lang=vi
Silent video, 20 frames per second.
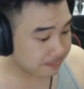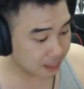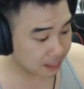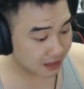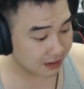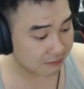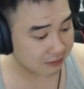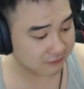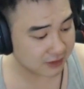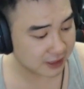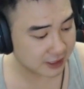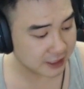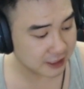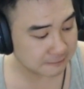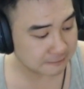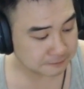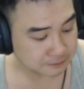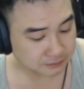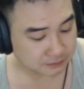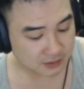Các bạn để ý,
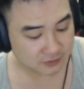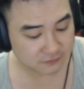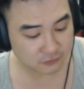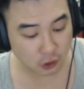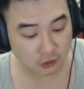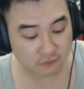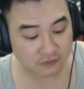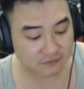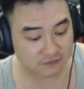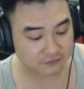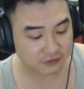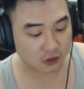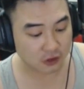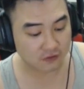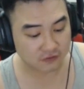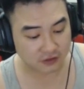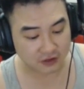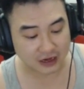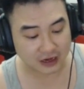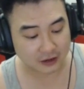đối
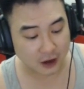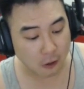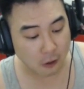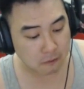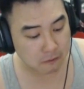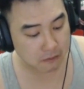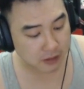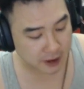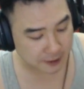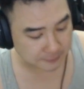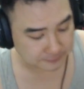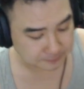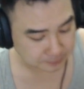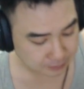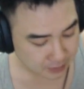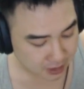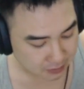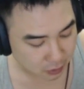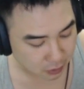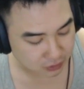với đàn ông á,
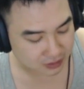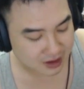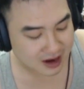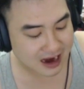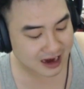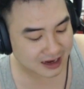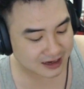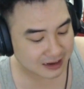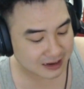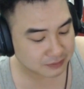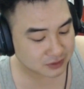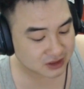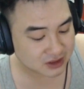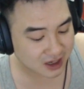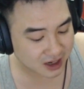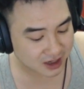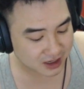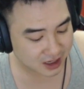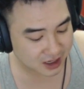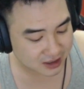1-2 năm
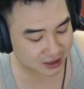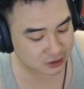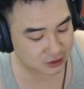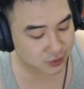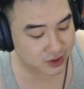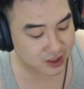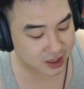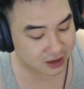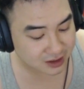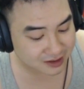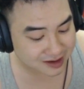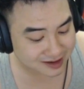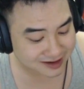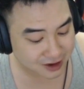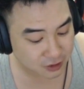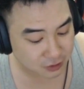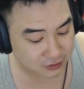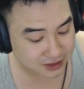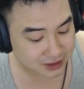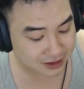trời á, cái suy nghĩ người ta thay
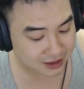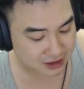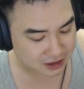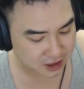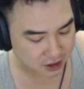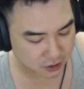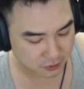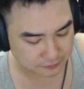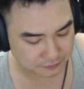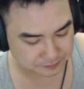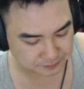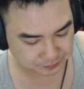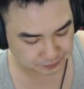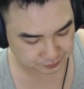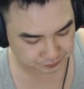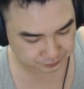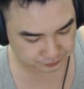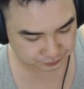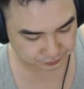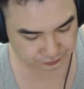đổi rất là nhiều.
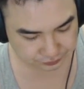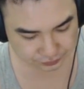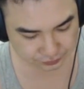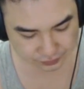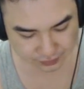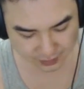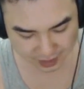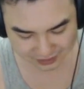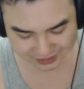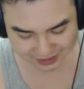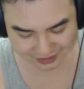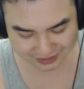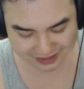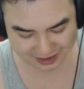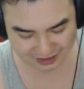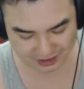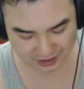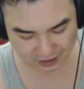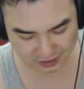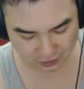Rất là
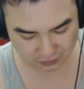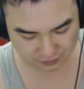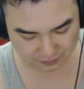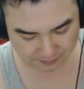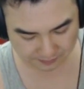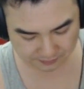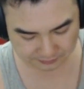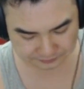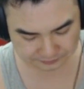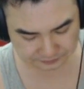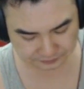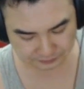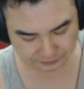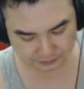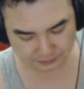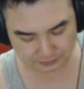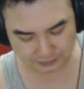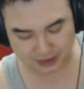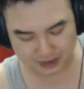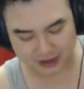nhiều.
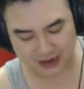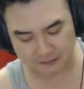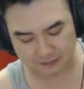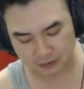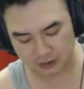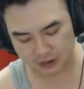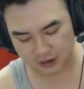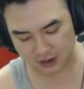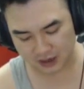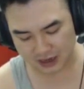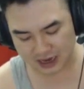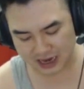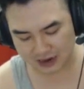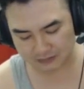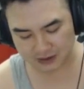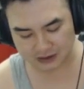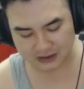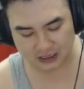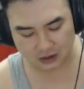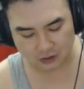Bạn gặp một người
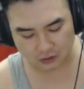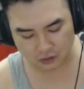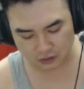26,